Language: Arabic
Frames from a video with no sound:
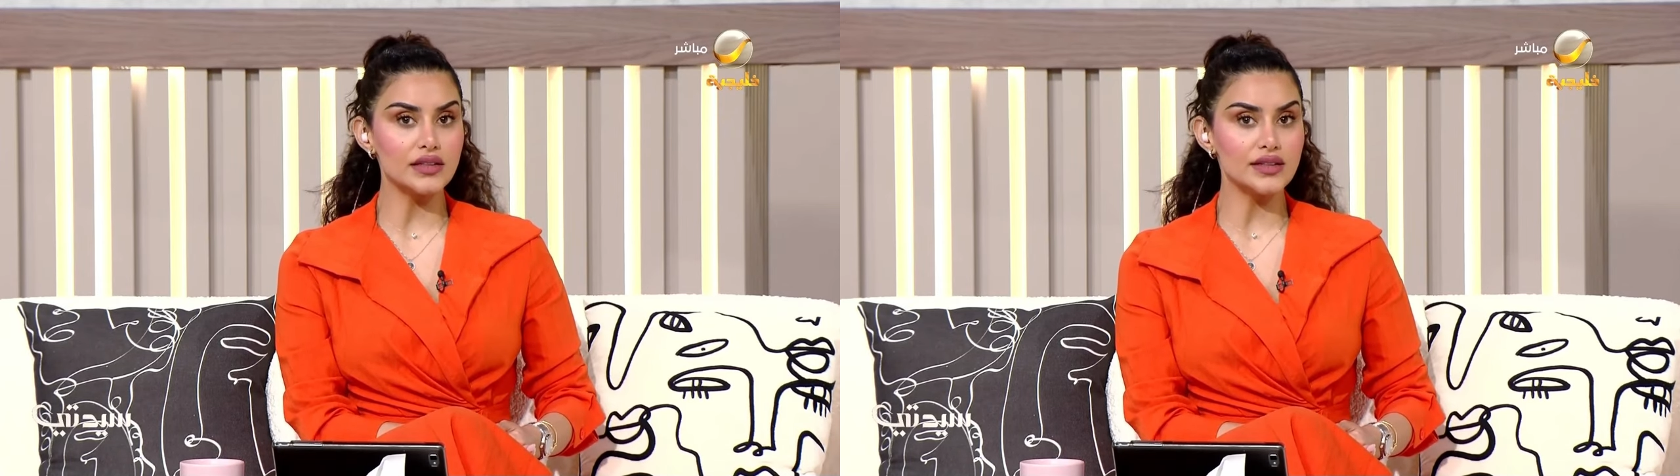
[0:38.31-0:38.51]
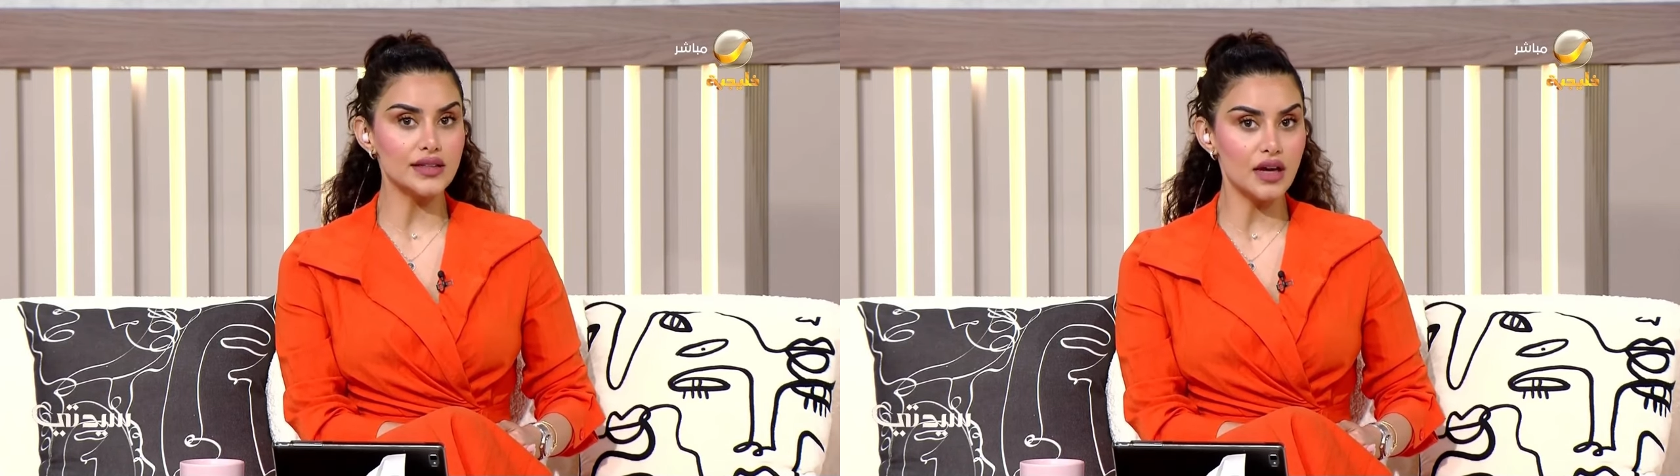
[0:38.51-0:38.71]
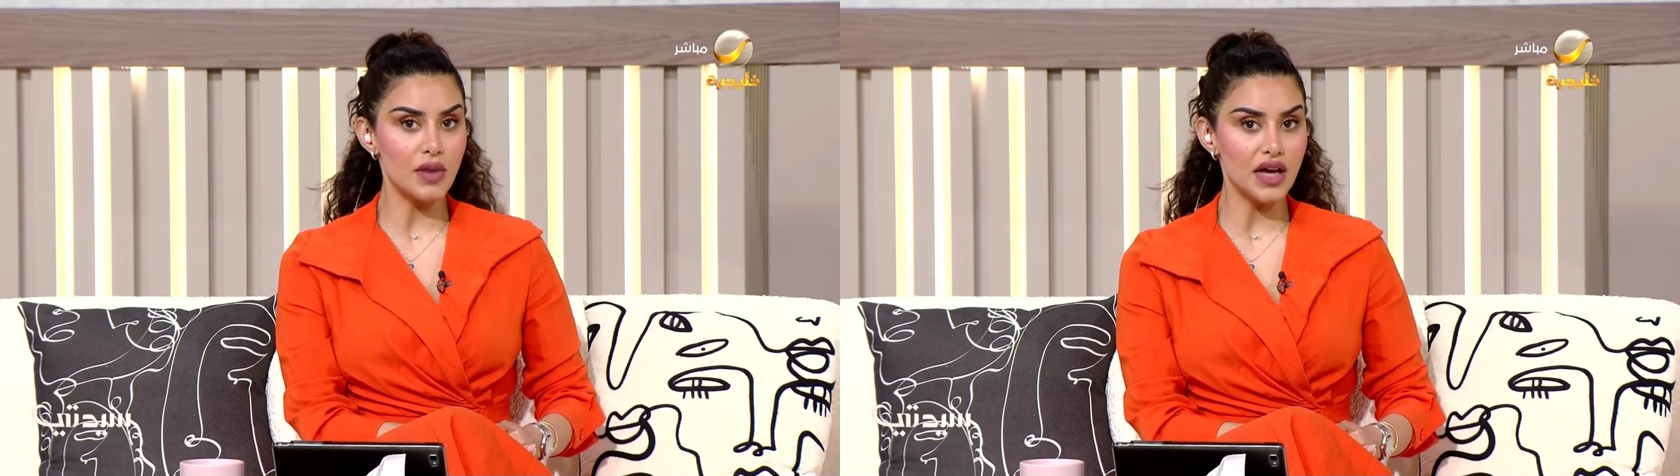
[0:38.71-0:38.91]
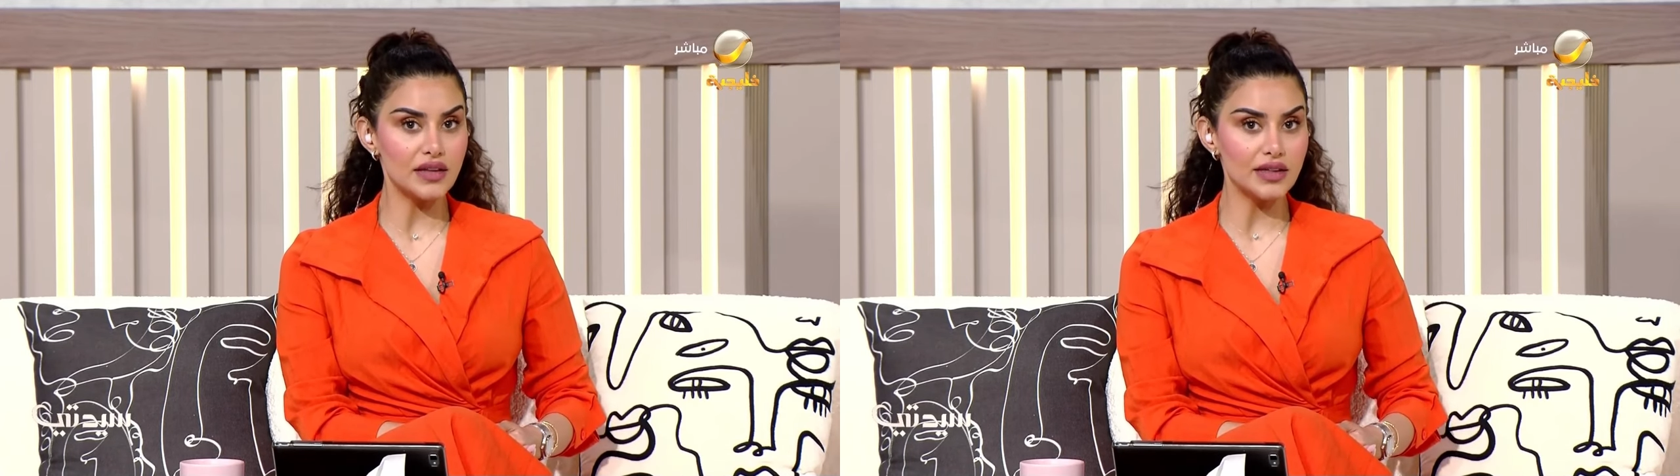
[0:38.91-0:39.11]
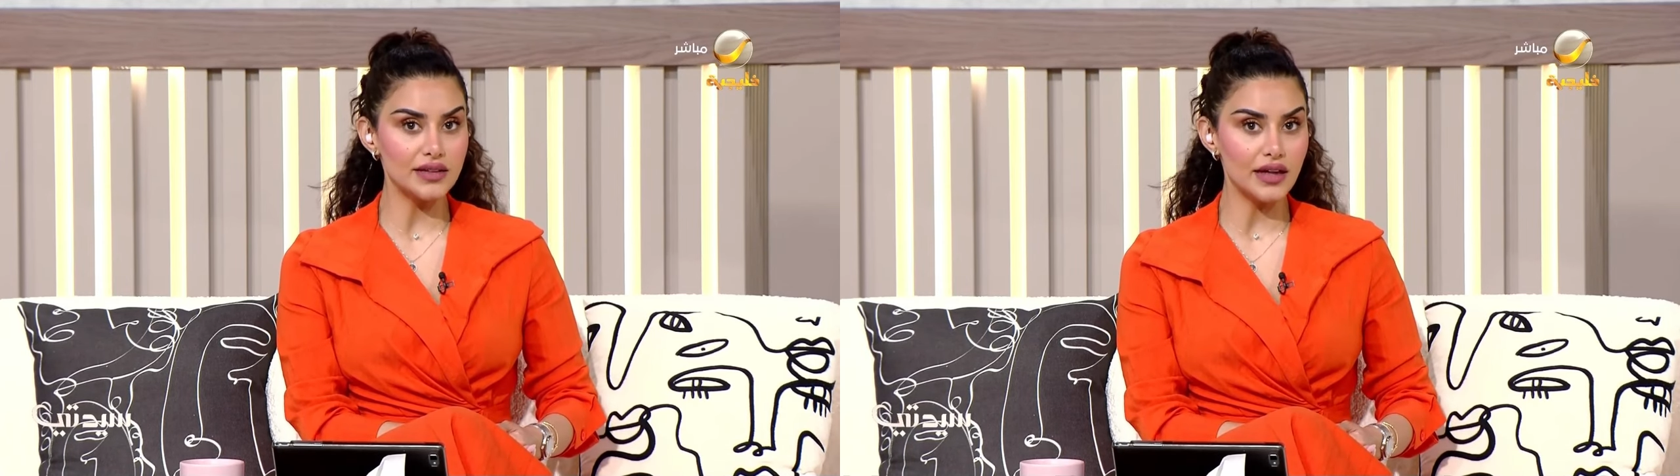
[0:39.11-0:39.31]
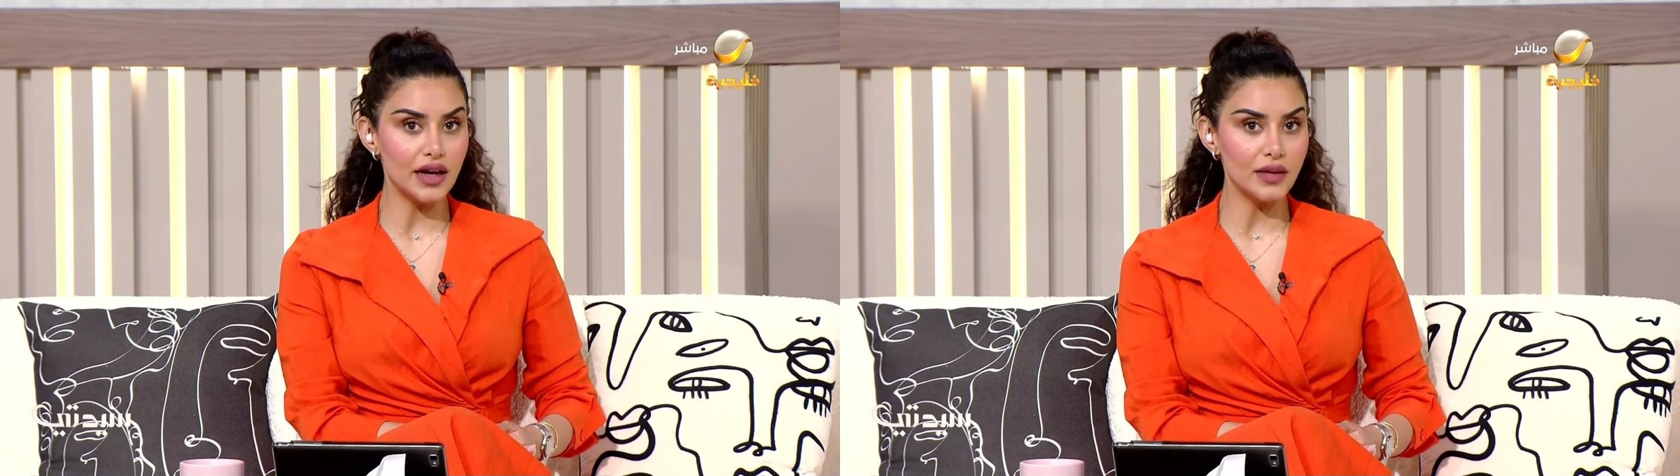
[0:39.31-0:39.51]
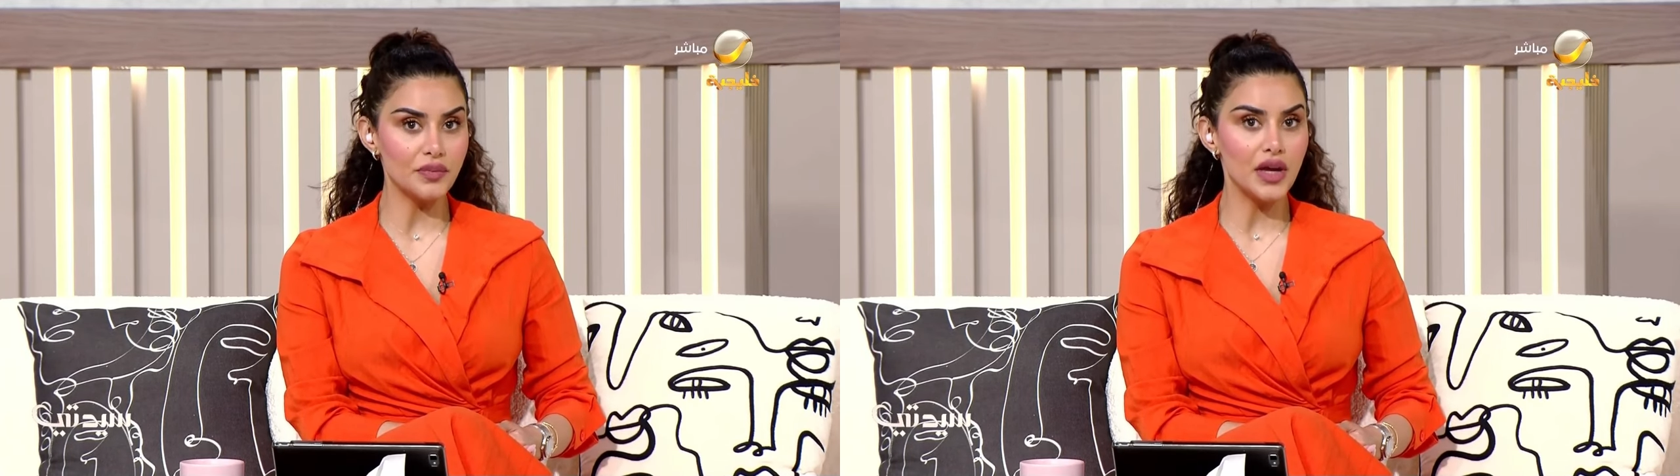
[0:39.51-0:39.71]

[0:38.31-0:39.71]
تدعم هذا الادعاء؟